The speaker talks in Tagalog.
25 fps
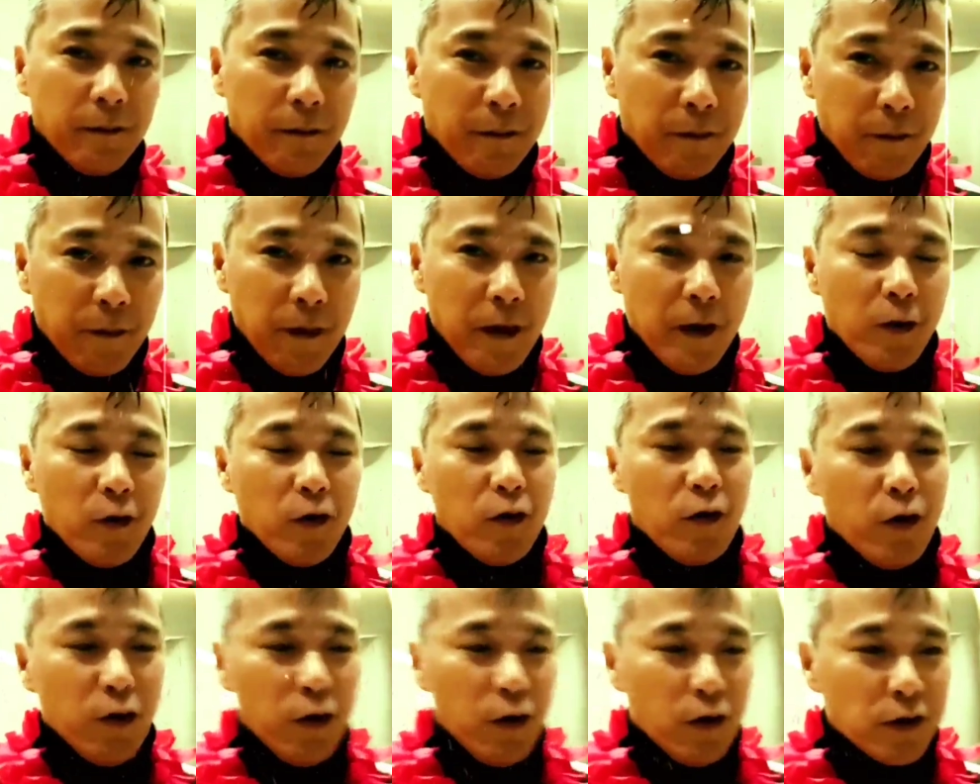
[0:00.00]
Okay, so,
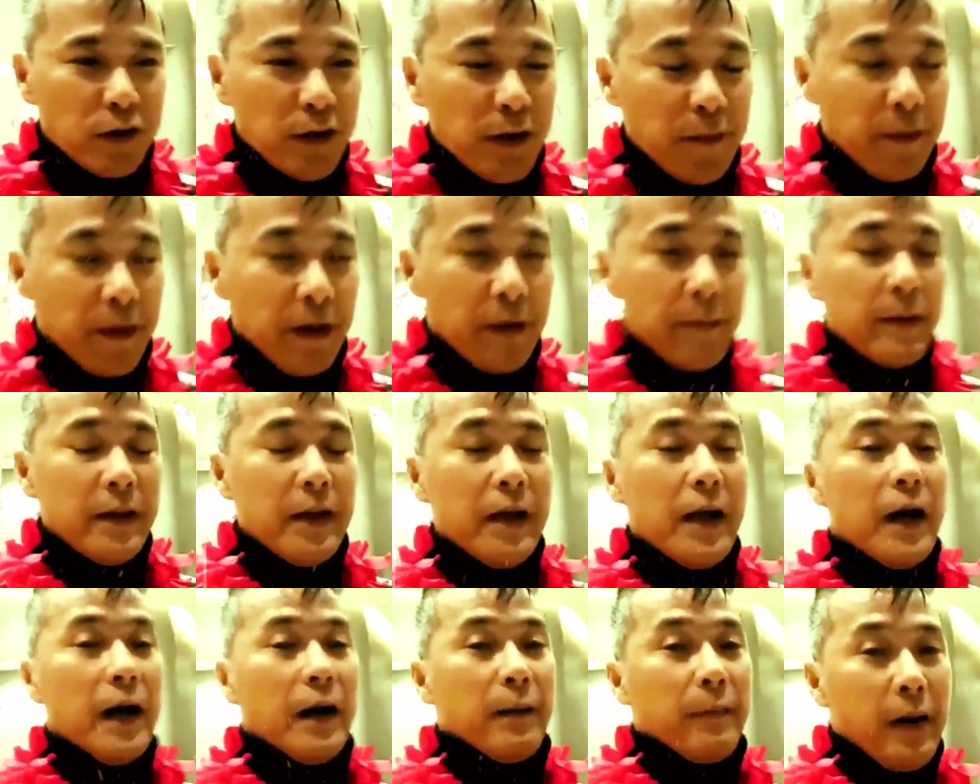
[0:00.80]
right. So, siyempre,
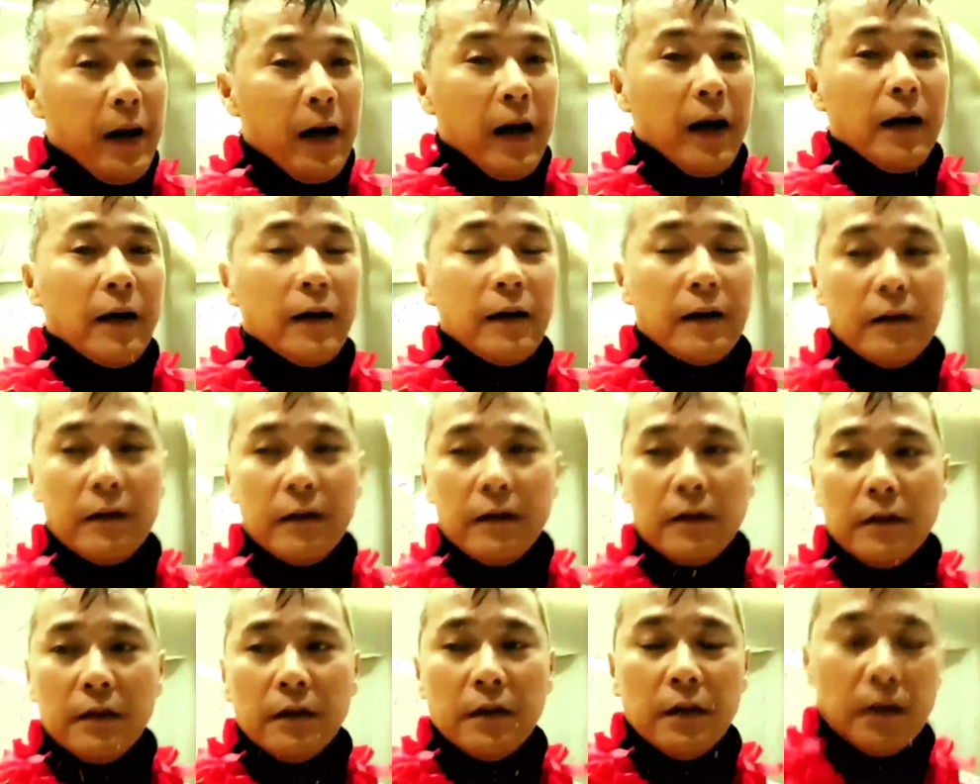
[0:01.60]
bilang ama,
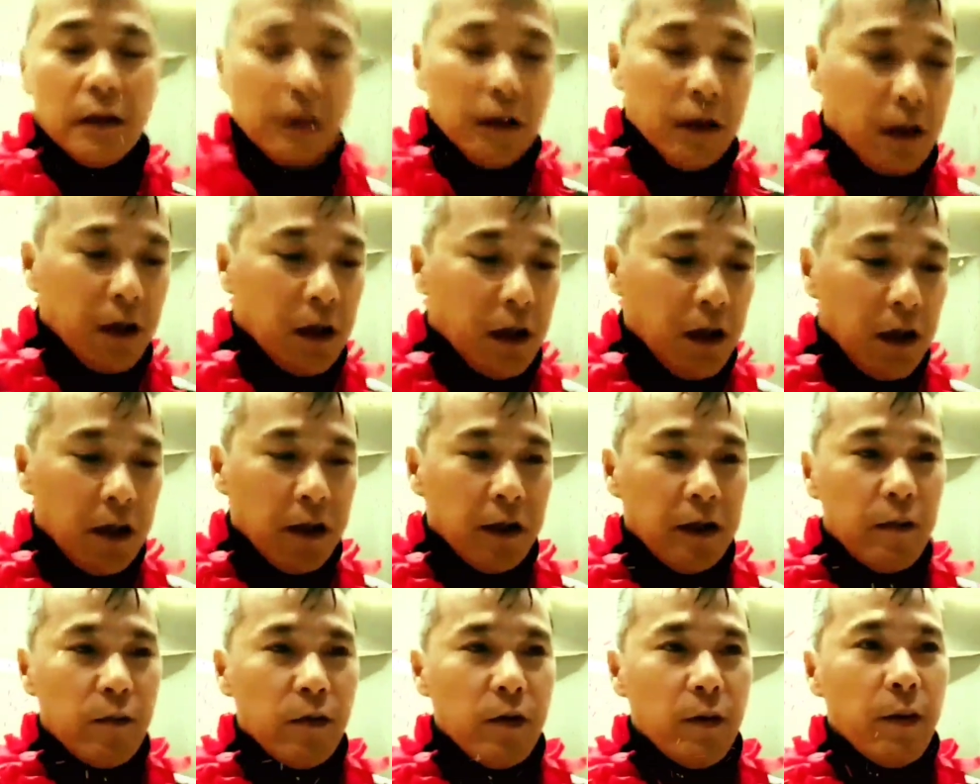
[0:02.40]
uh,
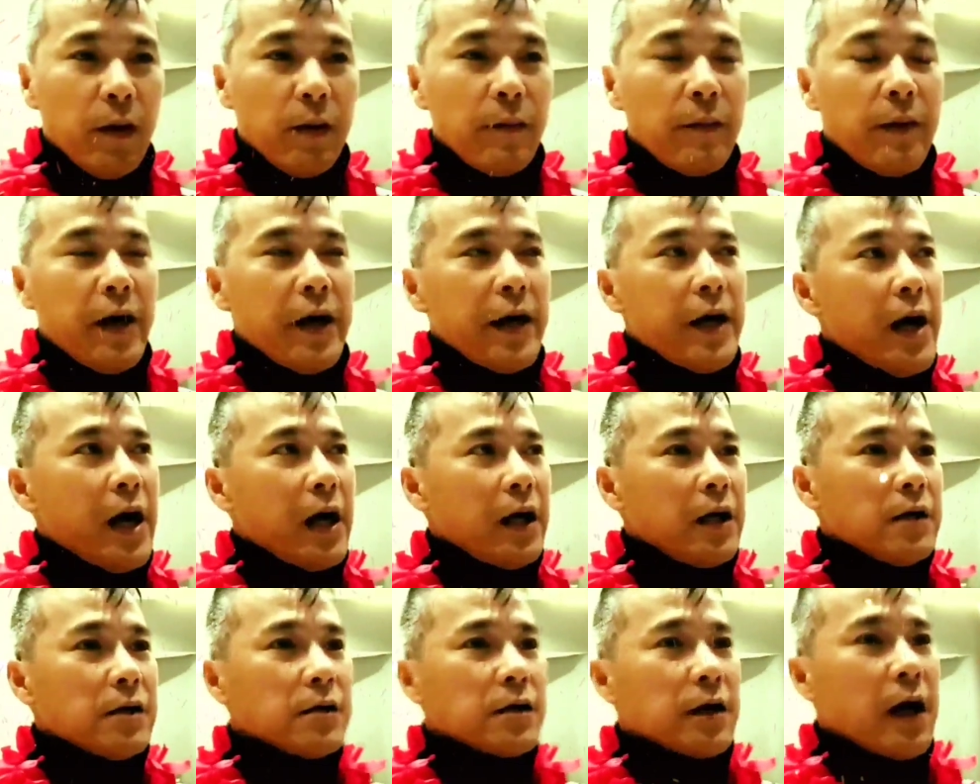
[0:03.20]
hindi mo naman
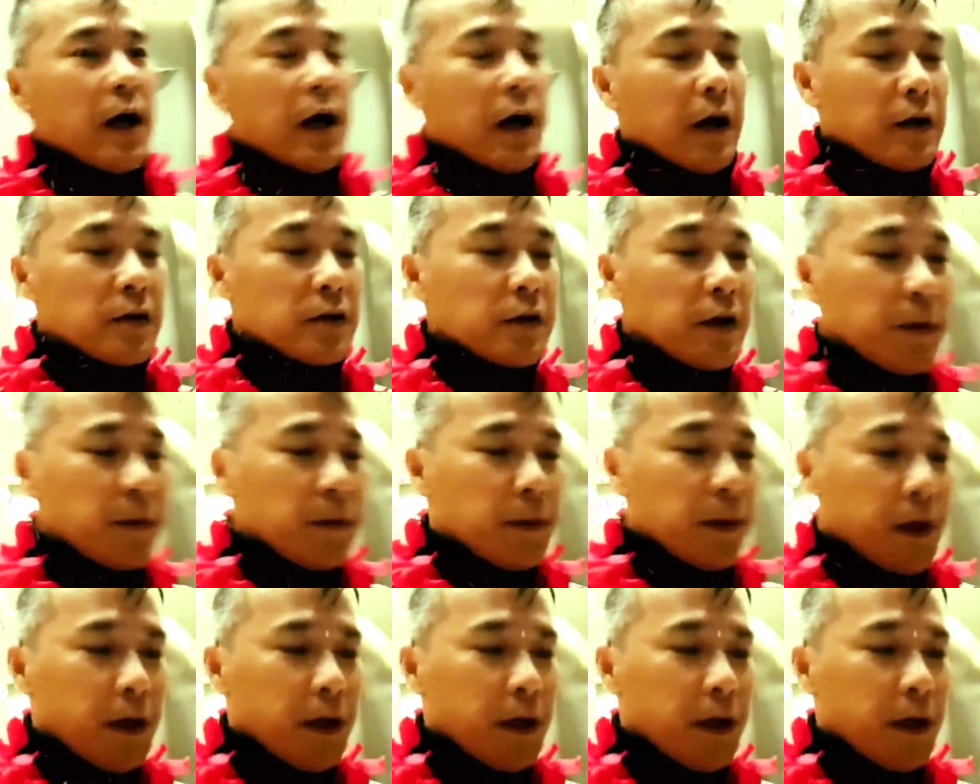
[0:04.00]
maiyali sa akin, siyempre.